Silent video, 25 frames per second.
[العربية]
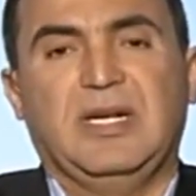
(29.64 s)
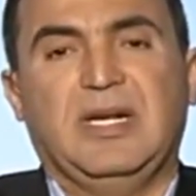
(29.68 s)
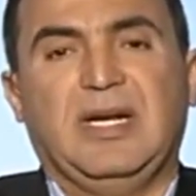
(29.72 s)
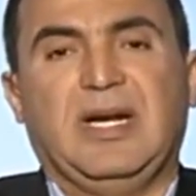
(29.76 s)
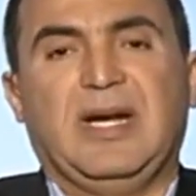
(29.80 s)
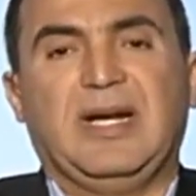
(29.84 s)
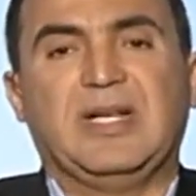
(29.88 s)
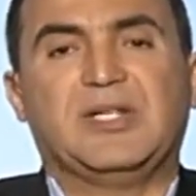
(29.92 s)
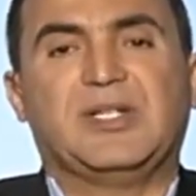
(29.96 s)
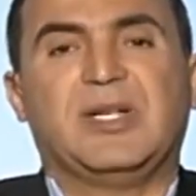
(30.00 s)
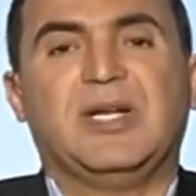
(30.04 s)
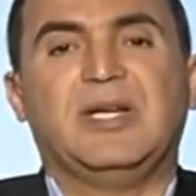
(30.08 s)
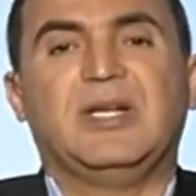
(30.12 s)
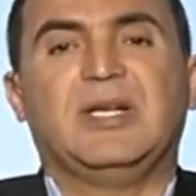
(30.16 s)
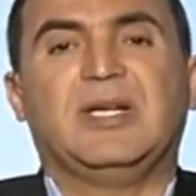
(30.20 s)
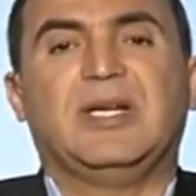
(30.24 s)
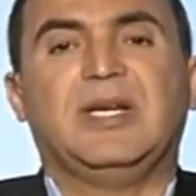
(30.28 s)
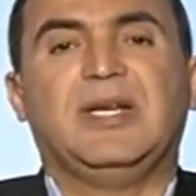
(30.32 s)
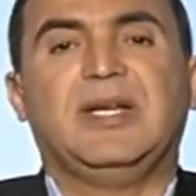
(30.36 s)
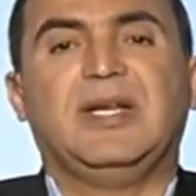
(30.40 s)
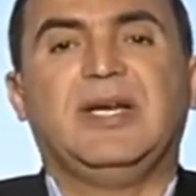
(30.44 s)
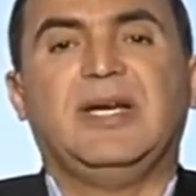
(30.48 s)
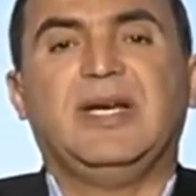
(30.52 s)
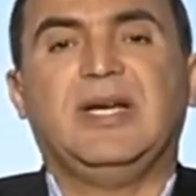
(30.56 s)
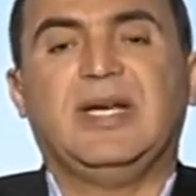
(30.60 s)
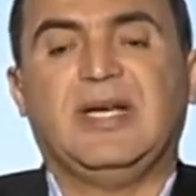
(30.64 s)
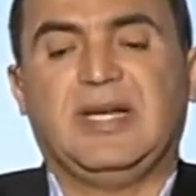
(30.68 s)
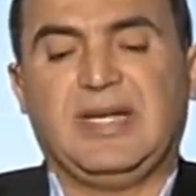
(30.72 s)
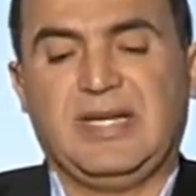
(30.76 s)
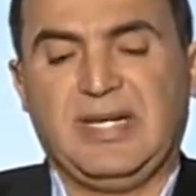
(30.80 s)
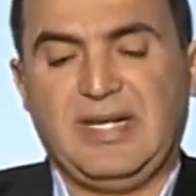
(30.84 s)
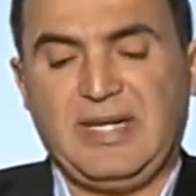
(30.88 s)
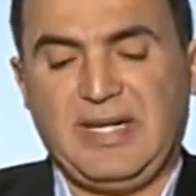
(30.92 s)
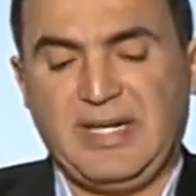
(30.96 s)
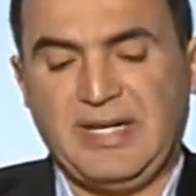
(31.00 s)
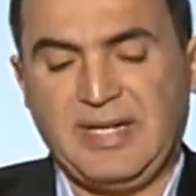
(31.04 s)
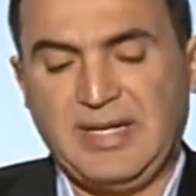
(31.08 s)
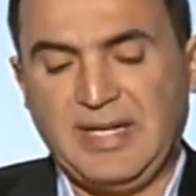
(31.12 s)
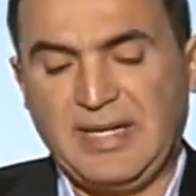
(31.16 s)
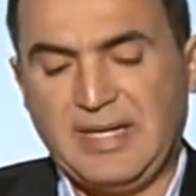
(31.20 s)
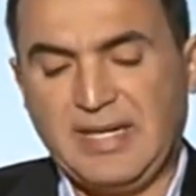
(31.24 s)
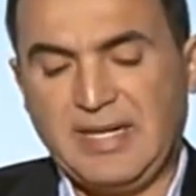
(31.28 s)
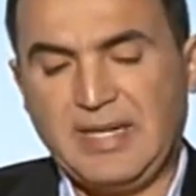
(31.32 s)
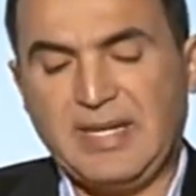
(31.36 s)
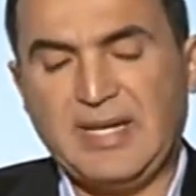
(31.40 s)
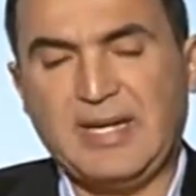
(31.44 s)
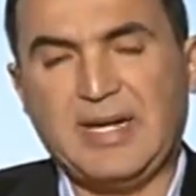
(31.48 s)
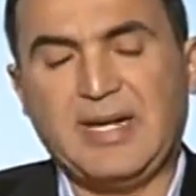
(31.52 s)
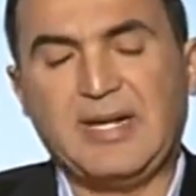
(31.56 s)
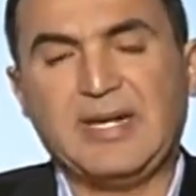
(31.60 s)
عشان كده احنا
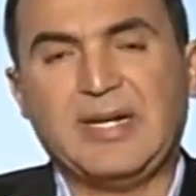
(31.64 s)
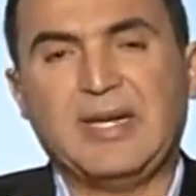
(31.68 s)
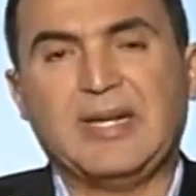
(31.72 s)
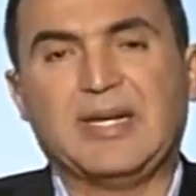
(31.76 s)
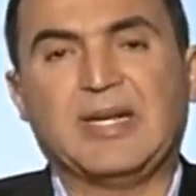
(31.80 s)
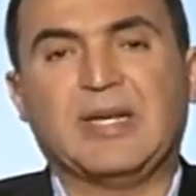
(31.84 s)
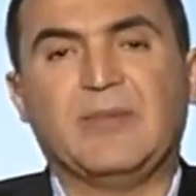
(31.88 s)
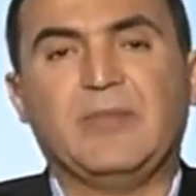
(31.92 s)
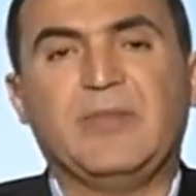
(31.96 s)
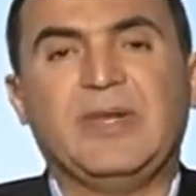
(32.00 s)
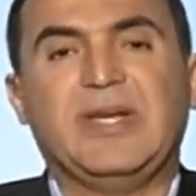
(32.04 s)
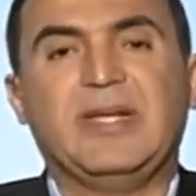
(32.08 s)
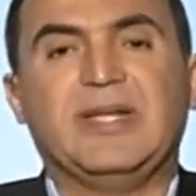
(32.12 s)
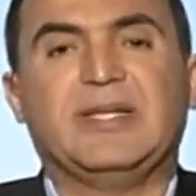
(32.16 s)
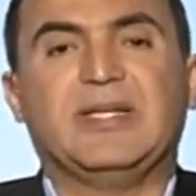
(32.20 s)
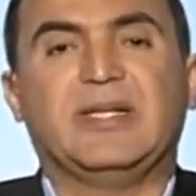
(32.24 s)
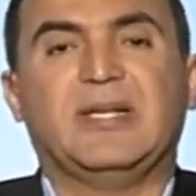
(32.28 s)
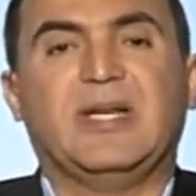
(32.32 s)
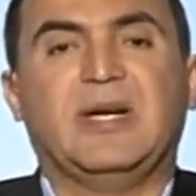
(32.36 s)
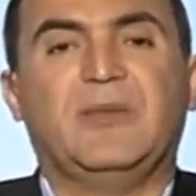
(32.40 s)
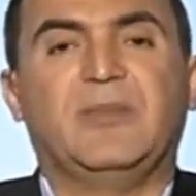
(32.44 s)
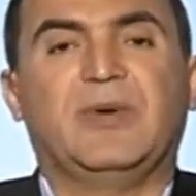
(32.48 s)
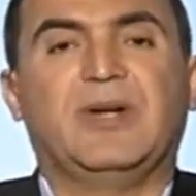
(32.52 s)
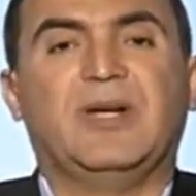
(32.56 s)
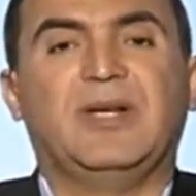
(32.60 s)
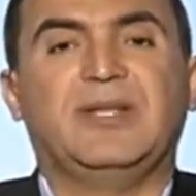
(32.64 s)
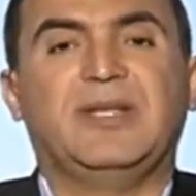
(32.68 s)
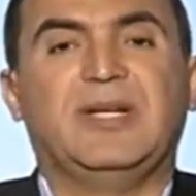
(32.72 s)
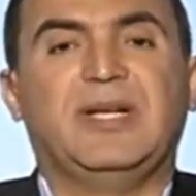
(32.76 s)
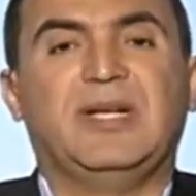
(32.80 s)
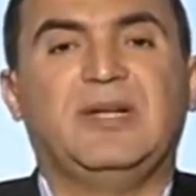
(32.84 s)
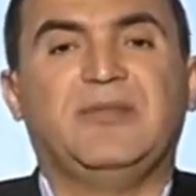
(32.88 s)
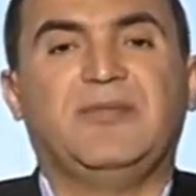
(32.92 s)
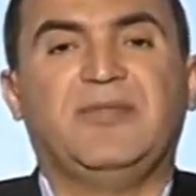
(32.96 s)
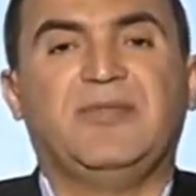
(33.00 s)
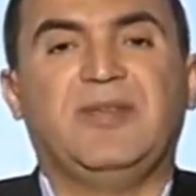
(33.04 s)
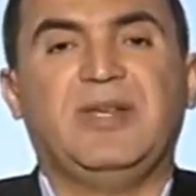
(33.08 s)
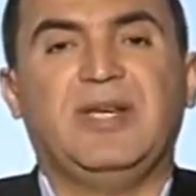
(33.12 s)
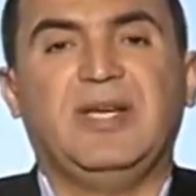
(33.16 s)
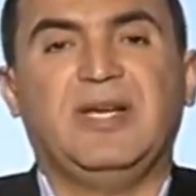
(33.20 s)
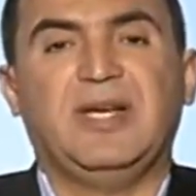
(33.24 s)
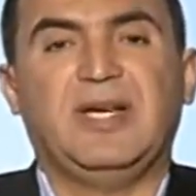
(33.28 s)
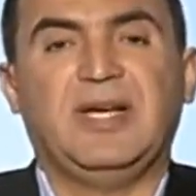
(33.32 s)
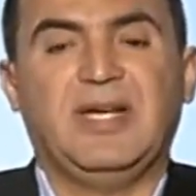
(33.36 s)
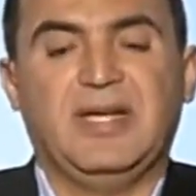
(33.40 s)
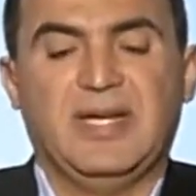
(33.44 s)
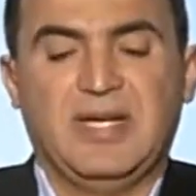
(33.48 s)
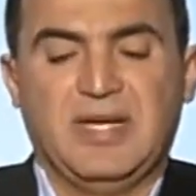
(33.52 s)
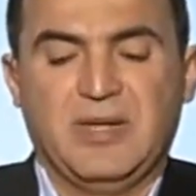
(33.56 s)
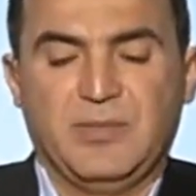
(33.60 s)
يعني كمية الأمراض اللي
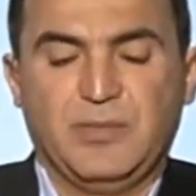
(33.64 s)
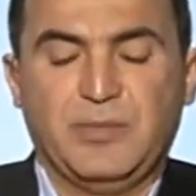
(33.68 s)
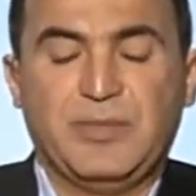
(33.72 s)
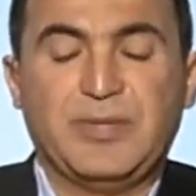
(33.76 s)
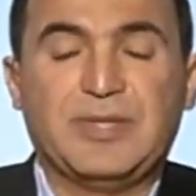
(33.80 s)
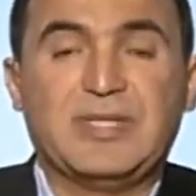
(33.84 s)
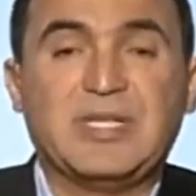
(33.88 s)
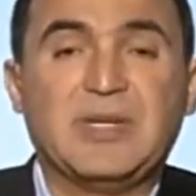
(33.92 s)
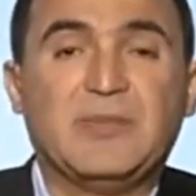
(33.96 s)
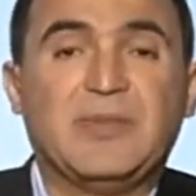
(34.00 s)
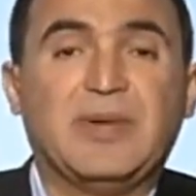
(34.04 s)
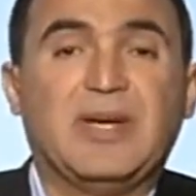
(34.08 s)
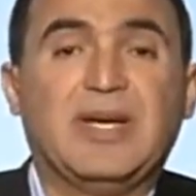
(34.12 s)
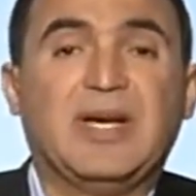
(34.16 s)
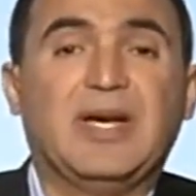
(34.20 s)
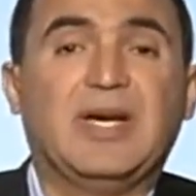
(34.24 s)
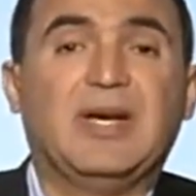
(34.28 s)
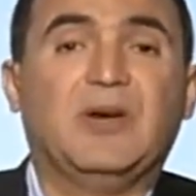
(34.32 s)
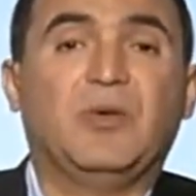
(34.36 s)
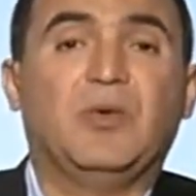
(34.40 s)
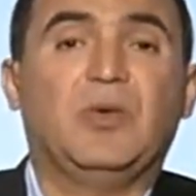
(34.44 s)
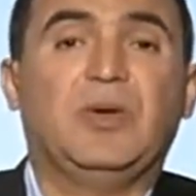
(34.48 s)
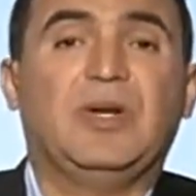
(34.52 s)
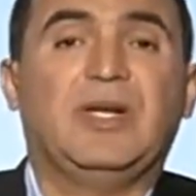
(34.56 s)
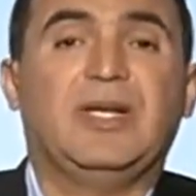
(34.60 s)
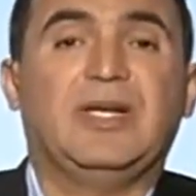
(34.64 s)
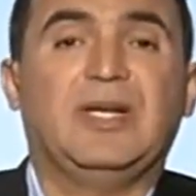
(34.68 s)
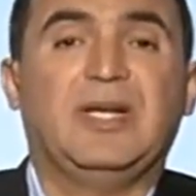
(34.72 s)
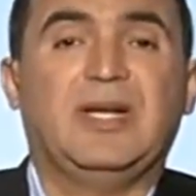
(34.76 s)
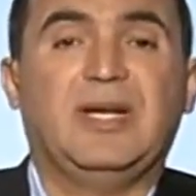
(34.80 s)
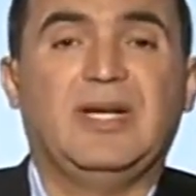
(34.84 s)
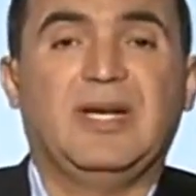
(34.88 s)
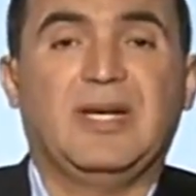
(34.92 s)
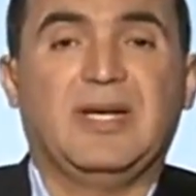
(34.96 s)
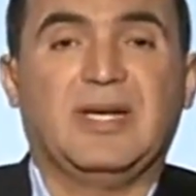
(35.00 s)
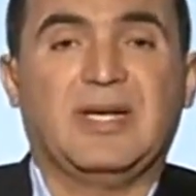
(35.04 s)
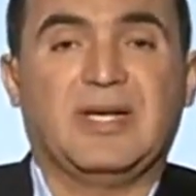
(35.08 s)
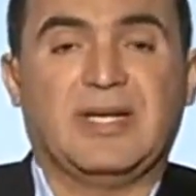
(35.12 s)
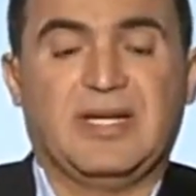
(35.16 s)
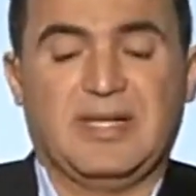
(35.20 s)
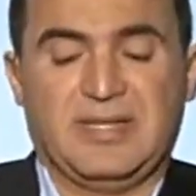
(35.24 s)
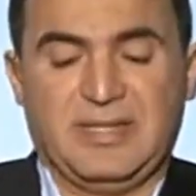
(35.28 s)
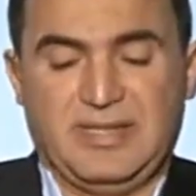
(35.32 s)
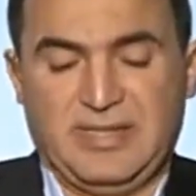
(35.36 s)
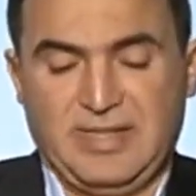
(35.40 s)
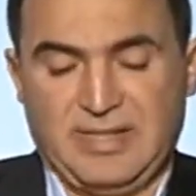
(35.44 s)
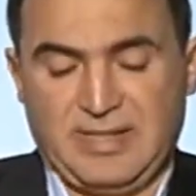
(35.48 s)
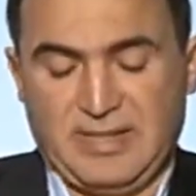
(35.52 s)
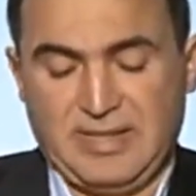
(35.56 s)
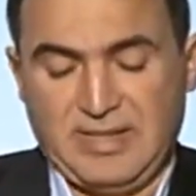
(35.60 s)
فيها بتبقى قليلة
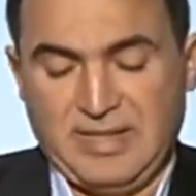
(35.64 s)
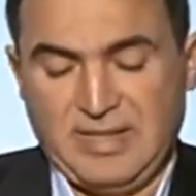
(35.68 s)
جدا